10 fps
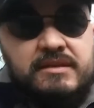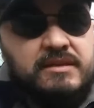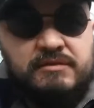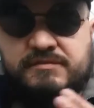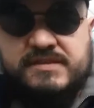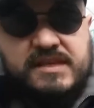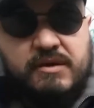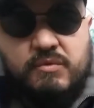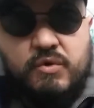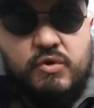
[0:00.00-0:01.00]
e
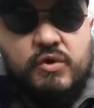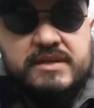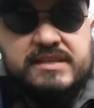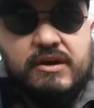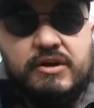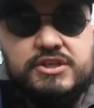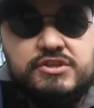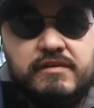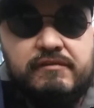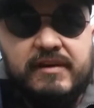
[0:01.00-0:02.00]
fizeram horrores. Agora a
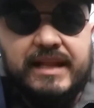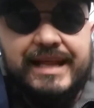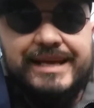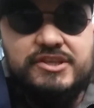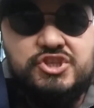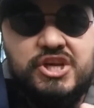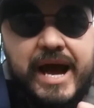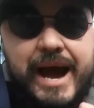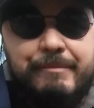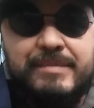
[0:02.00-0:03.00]
gente vai falar de
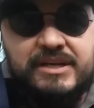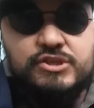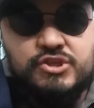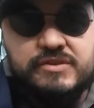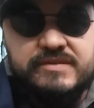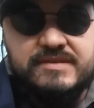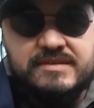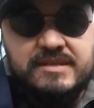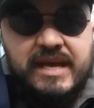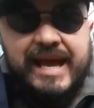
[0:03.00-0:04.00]

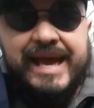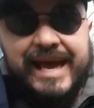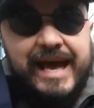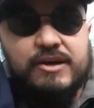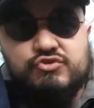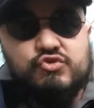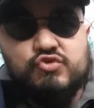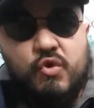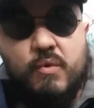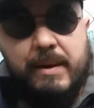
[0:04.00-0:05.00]
amantes, casos
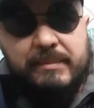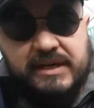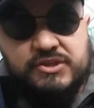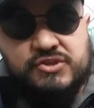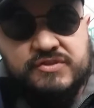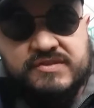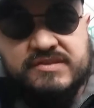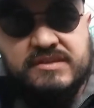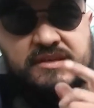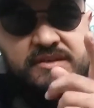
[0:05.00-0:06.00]
com
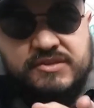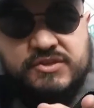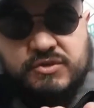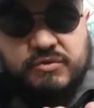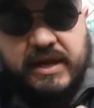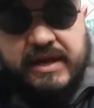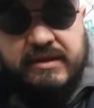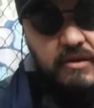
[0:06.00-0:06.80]
amantes. Segura aí,